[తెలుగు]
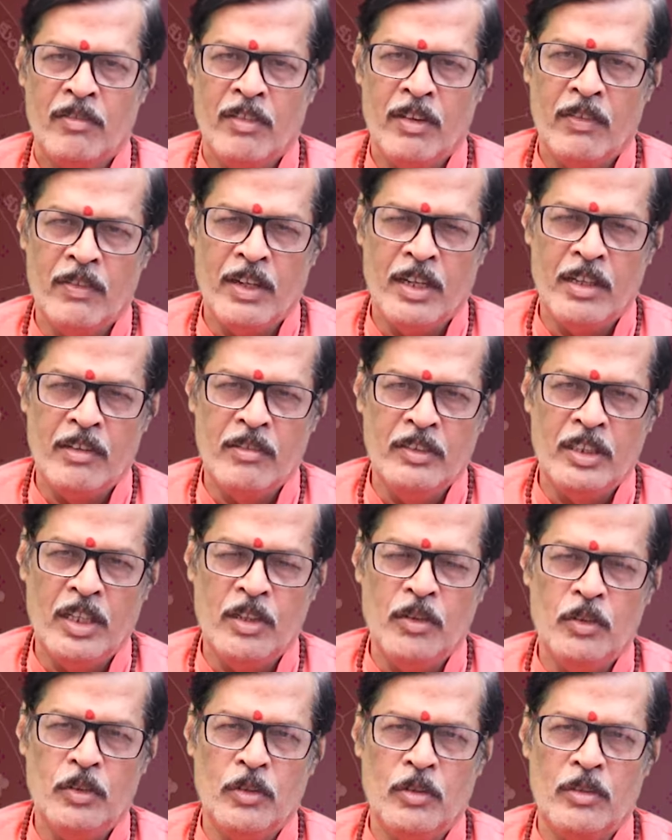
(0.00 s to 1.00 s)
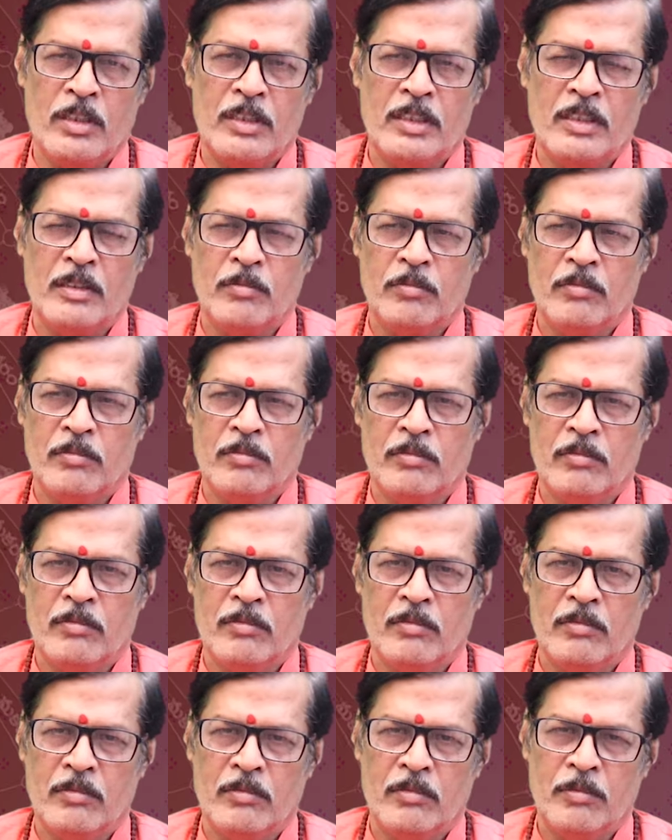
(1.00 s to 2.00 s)
వివాహం జరుగుతూ ఉంటుంది
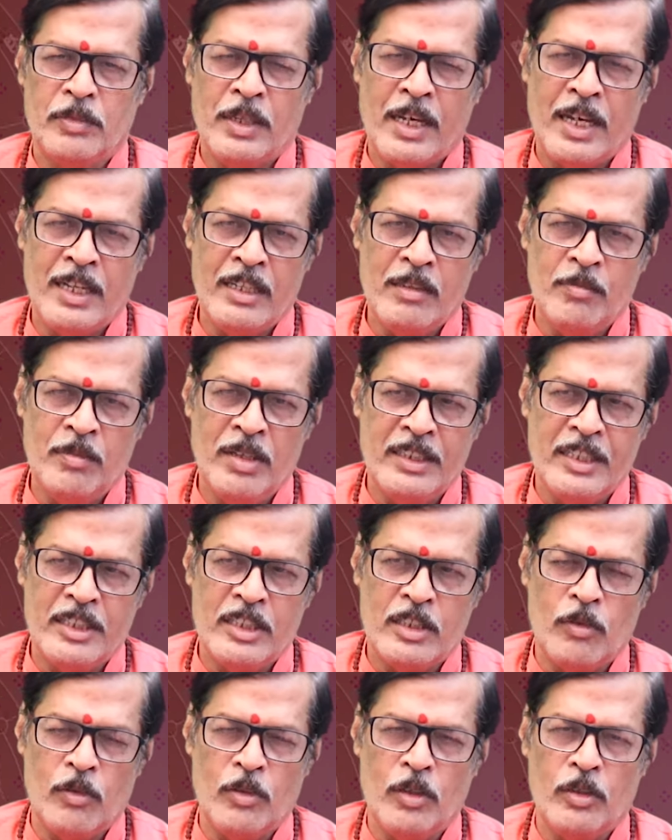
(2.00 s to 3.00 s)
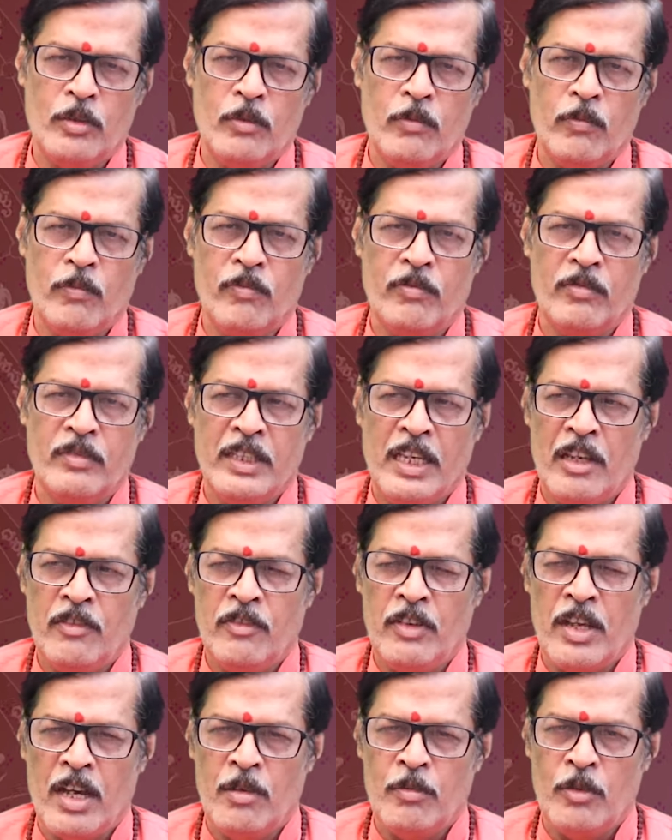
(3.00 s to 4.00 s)
భార్య మీద ఇష్టం ఉండదు ఏ
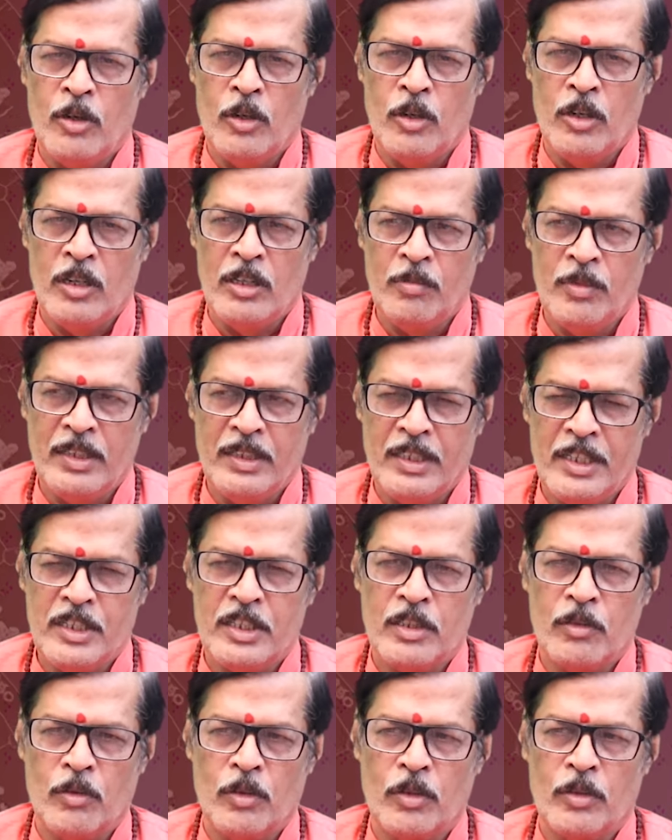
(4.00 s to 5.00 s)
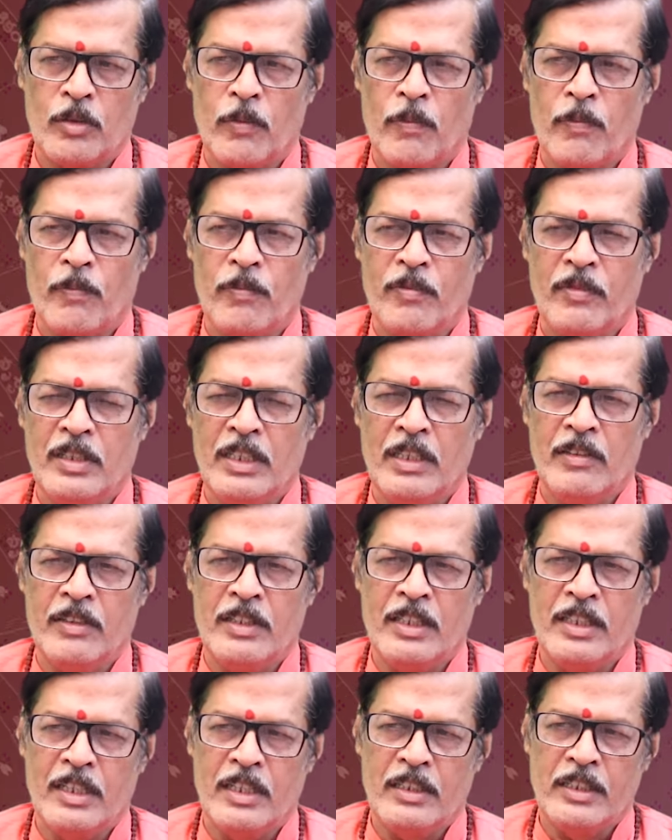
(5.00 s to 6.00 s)
వ్యామోహాల మీద ఇష్టం ఉండదు ఈ
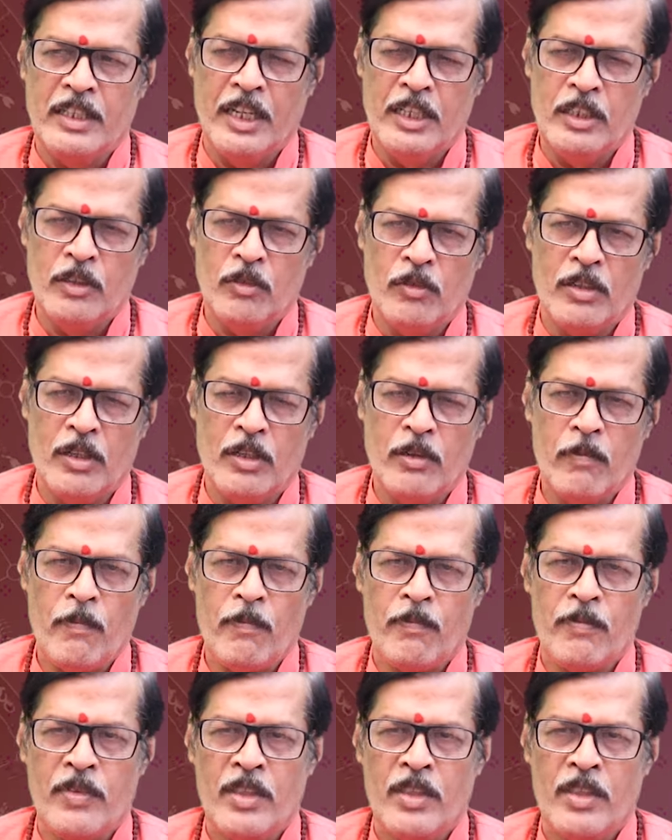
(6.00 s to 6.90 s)
విధంగా కేతు ఉంటాడు